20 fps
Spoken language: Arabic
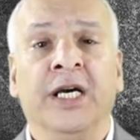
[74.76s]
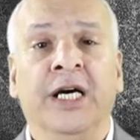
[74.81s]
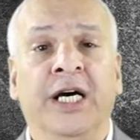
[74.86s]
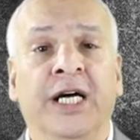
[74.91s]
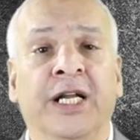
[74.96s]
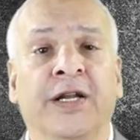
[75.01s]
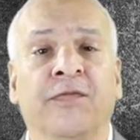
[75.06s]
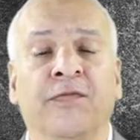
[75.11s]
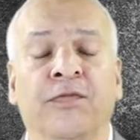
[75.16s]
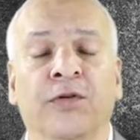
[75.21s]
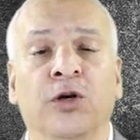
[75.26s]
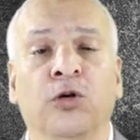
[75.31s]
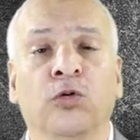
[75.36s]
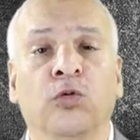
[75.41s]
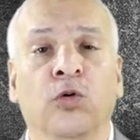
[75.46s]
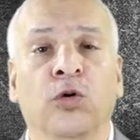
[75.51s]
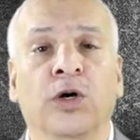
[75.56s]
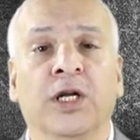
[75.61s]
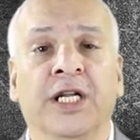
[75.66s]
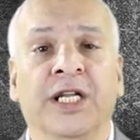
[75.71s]
عرف
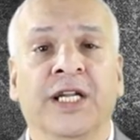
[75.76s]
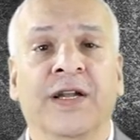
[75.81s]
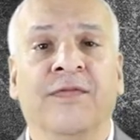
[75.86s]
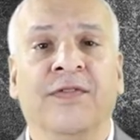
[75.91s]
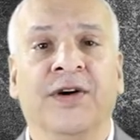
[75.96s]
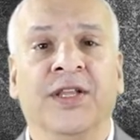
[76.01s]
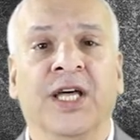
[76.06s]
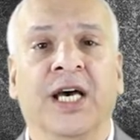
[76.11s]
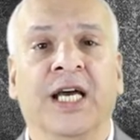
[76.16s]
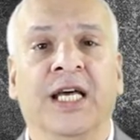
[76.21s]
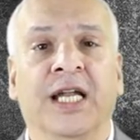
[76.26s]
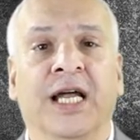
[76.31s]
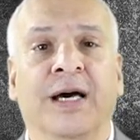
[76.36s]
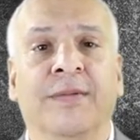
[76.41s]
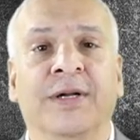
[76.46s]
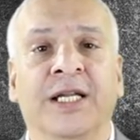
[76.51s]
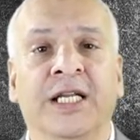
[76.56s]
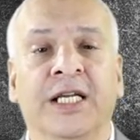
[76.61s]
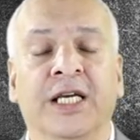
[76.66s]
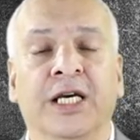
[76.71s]
انه اللي نفذ هاي
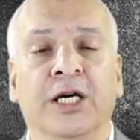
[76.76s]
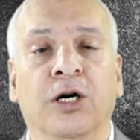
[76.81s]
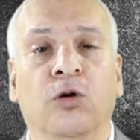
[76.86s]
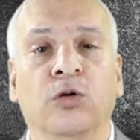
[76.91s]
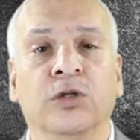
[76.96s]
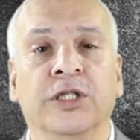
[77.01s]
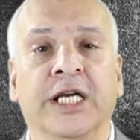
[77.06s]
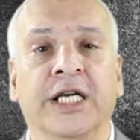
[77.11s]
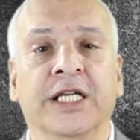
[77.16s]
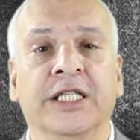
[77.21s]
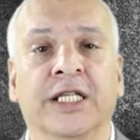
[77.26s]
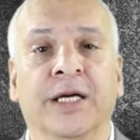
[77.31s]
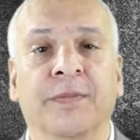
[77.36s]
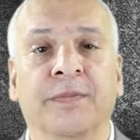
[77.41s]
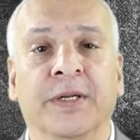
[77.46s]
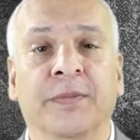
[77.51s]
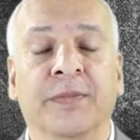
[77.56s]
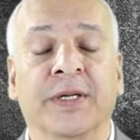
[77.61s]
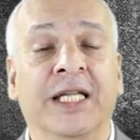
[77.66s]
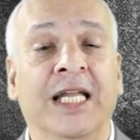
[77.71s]
العملية عدي
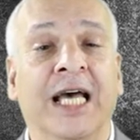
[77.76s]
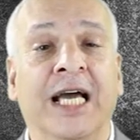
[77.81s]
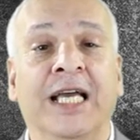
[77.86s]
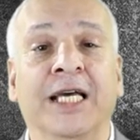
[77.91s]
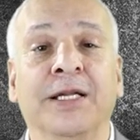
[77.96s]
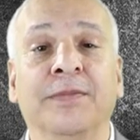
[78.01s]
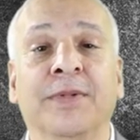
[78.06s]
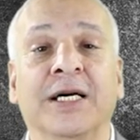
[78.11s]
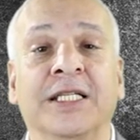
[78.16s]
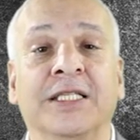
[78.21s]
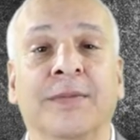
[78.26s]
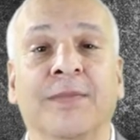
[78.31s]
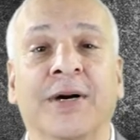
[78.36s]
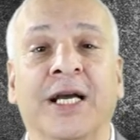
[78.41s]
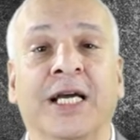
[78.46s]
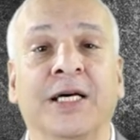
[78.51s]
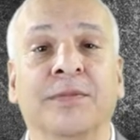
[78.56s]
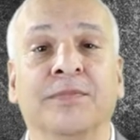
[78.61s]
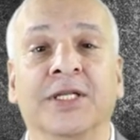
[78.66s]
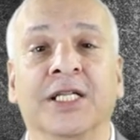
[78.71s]
التميمي لكن ما
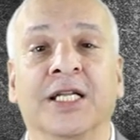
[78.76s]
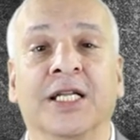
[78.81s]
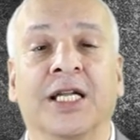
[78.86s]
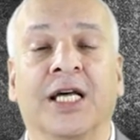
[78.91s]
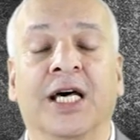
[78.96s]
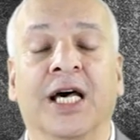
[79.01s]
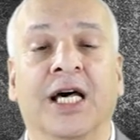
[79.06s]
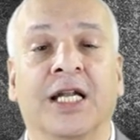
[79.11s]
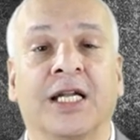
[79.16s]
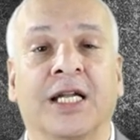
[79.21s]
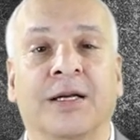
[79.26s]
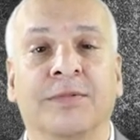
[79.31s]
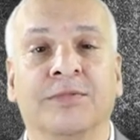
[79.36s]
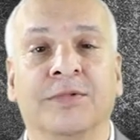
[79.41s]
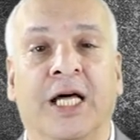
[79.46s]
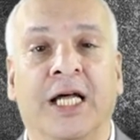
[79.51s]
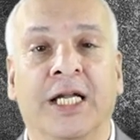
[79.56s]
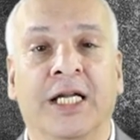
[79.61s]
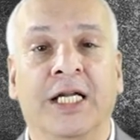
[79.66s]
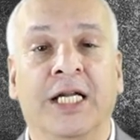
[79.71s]
تمكن من القاء
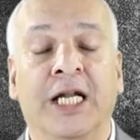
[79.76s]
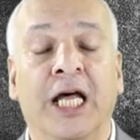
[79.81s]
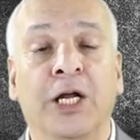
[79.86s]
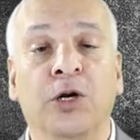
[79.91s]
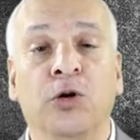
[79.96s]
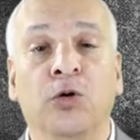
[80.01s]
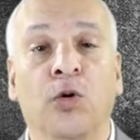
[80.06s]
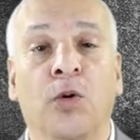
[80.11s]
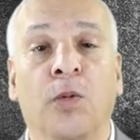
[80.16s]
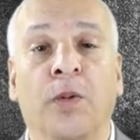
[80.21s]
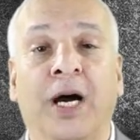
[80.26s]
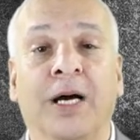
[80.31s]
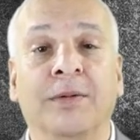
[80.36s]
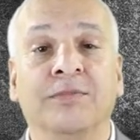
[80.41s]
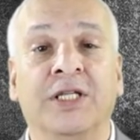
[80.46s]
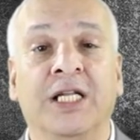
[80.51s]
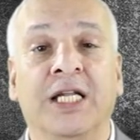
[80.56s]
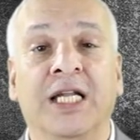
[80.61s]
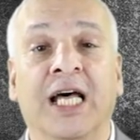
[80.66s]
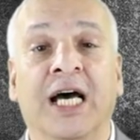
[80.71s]
القبض عليه لانه
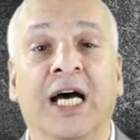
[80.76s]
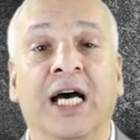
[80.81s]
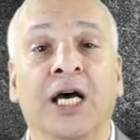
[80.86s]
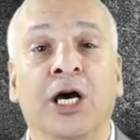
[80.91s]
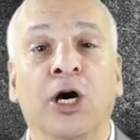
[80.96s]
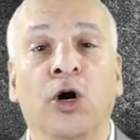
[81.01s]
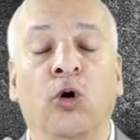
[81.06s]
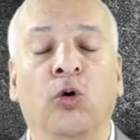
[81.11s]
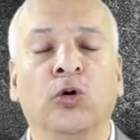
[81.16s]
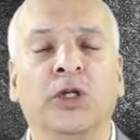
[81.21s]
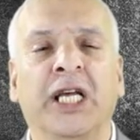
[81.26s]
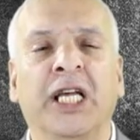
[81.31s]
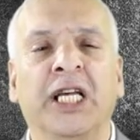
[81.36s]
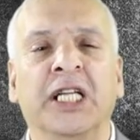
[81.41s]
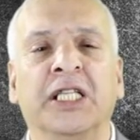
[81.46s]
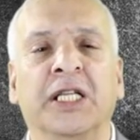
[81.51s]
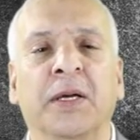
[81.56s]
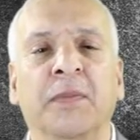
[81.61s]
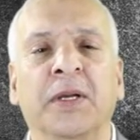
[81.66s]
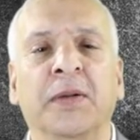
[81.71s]
بحمد الله
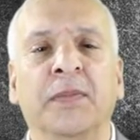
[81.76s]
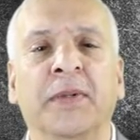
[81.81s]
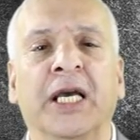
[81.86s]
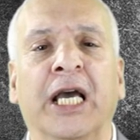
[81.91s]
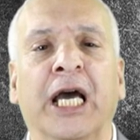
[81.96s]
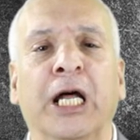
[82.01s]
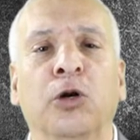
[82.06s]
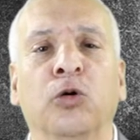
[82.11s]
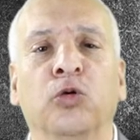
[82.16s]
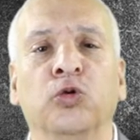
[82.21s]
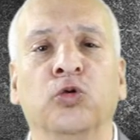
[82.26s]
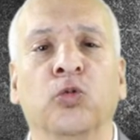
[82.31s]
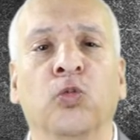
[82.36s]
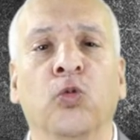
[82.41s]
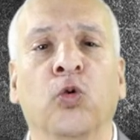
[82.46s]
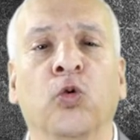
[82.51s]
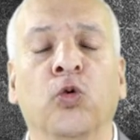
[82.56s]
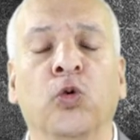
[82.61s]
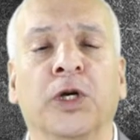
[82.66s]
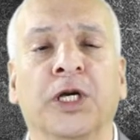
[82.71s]
عدي التميمي كان له
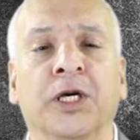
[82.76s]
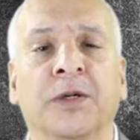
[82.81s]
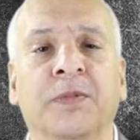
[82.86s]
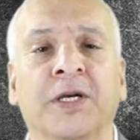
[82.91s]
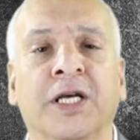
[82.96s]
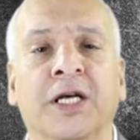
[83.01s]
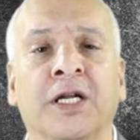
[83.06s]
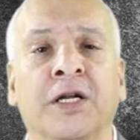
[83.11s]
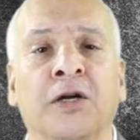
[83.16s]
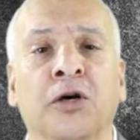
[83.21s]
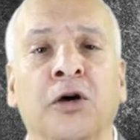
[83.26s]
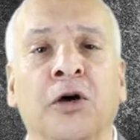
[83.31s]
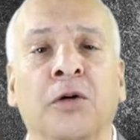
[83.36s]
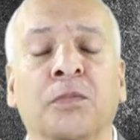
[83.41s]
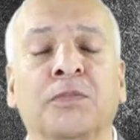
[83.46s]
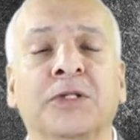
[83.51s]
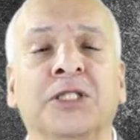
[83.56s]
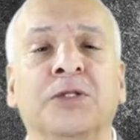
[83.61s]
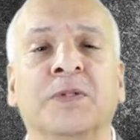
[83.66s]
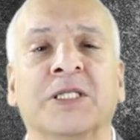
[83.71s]
جمهور كبير
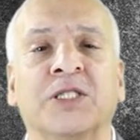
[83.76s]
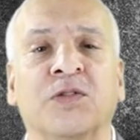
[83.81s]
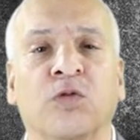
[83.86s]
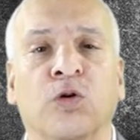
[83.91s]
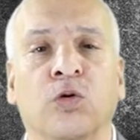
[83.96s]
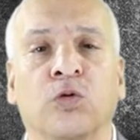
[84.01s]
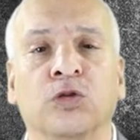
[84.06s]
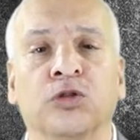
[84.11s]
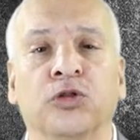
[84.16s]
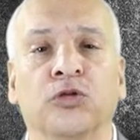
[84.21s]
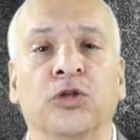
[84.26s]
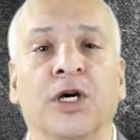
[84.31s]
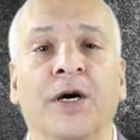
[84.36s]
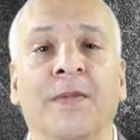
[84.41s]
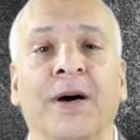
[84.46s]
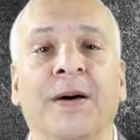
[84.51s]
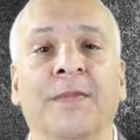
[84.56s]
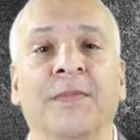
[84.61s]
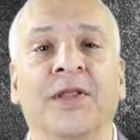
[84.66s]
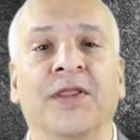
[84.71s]
مش بس في القدس
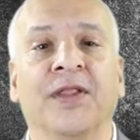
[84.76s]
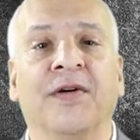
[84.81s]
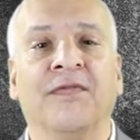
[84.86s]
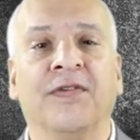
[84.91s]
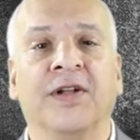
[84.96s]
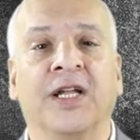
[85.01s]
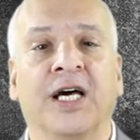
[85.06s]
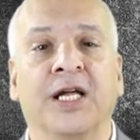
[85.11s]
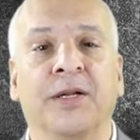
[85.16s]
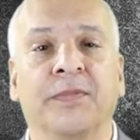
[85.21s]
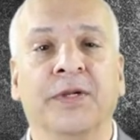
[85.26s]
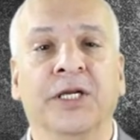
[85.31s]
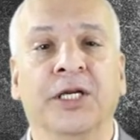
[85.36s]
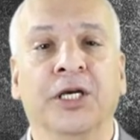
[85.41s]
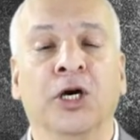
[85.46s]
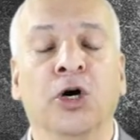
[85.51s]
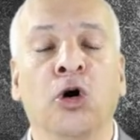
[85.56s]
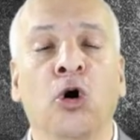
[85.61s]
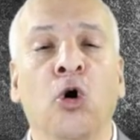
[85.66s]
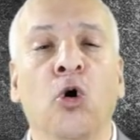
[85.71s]
كمان بالضفة
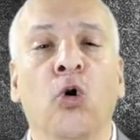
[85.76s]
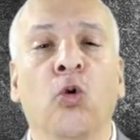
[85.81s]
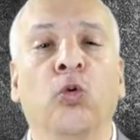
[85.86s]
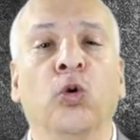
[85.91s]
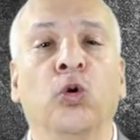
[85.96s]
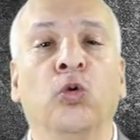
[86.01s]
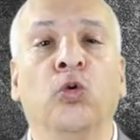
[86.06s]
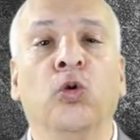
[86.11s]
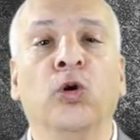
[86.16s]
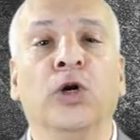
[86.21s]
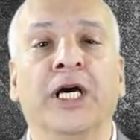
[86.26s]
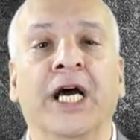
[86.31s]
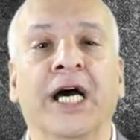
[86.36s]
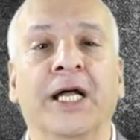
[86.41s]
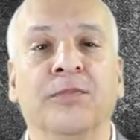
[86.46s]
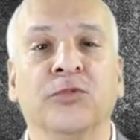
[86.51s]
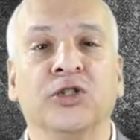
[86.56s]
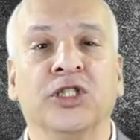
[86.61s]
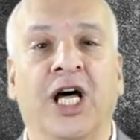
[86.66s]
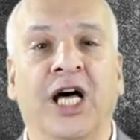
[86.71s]
الغربية والكل
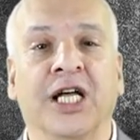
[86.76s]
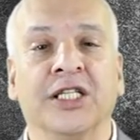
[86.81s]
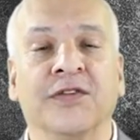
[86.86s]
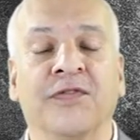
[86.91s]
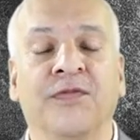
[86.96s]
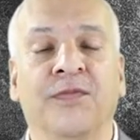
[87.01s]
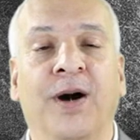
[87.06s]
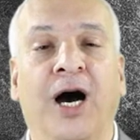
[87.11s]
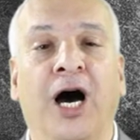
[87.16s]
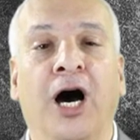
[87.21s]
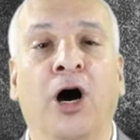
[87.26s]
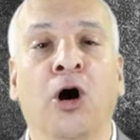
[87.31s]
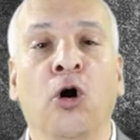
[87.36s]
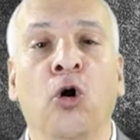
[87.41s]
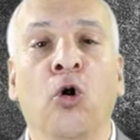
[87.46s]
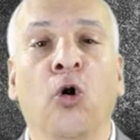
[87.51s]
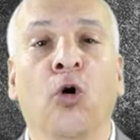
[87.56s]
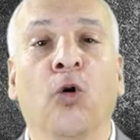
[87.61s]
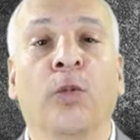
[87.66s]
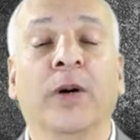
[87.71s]
كان متعاطف معه
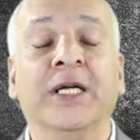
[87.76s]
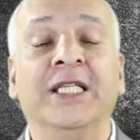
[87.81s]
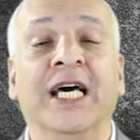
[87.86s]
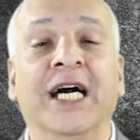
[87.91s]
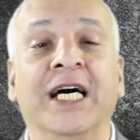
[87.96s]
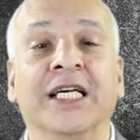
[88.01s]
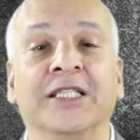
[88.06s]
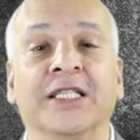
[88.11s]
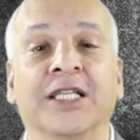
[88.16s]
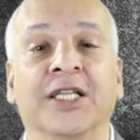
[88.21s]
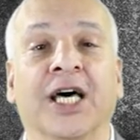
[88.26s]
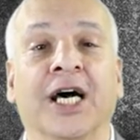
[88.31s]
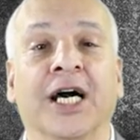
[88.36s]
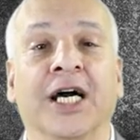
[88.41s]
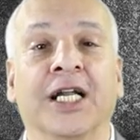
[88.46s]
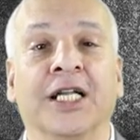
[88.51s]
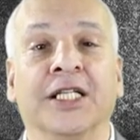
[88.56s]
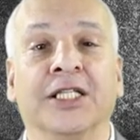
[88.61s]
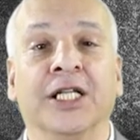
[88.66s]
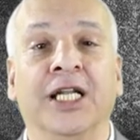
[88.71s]
وبدأت
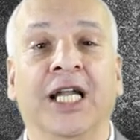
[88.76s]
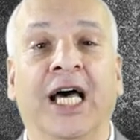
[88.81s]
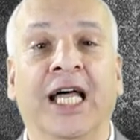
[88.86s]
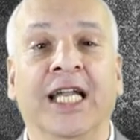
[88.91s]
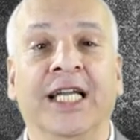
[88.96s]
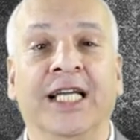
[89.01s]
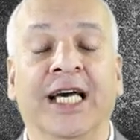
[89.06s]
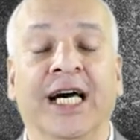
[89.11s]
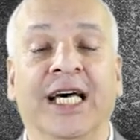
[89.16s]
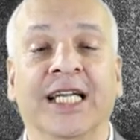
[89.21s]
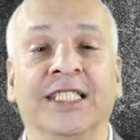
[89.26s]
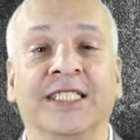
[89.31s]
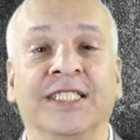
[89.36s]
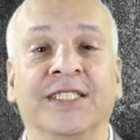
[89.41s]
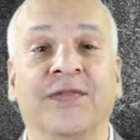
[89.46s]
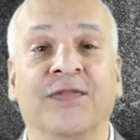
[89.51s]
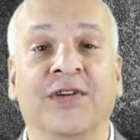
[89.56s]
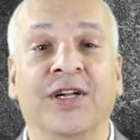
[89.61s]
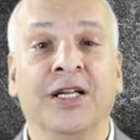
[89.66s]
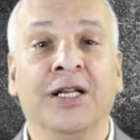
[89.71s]
ظاهرة الحلقة على
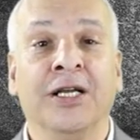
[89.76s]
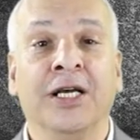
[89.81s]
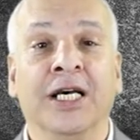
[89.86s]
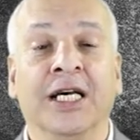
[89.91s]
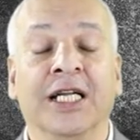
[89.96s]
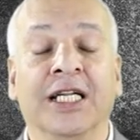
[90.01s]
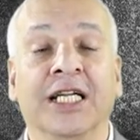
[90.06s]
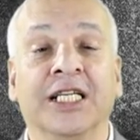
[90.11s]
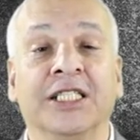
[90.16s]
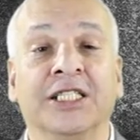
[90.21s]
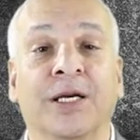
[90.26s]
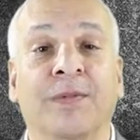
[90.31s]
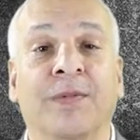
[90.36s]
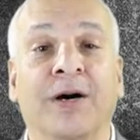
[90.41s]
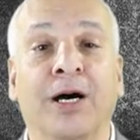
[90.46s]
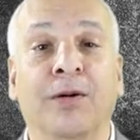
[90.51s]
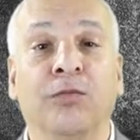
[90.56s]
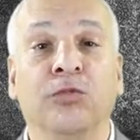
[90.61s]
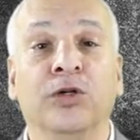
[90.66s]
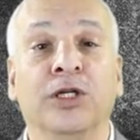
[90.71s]
السفر
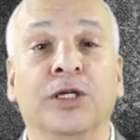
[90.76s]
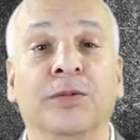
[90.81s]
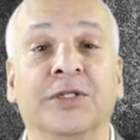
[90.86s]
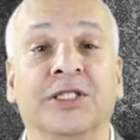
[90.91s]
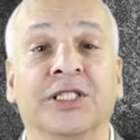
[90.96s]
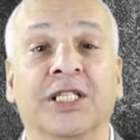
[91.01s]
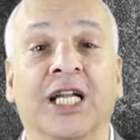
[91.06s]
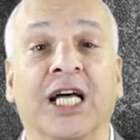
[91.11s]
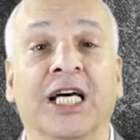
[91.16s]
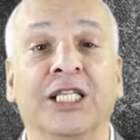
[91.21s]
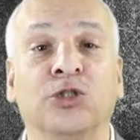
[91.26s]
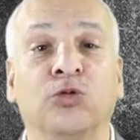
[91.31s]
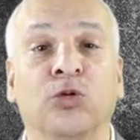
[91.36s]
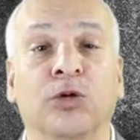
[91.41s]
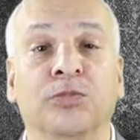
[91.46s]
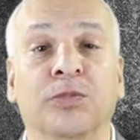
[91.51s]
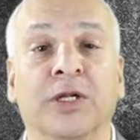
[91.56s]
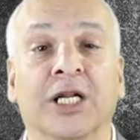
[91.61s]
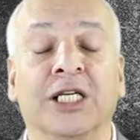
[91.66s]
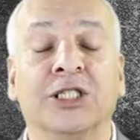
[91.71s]
للشباب واللبس
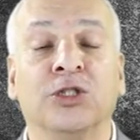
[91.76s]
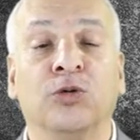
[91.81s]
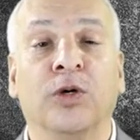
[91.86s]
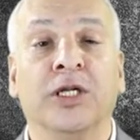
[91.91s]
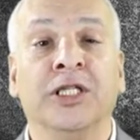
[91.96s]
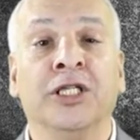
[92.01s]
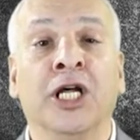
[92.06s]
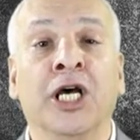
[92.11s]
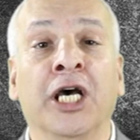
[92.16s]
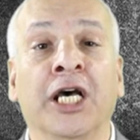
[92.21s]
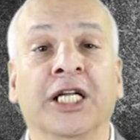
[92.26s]
الأسود بالأسود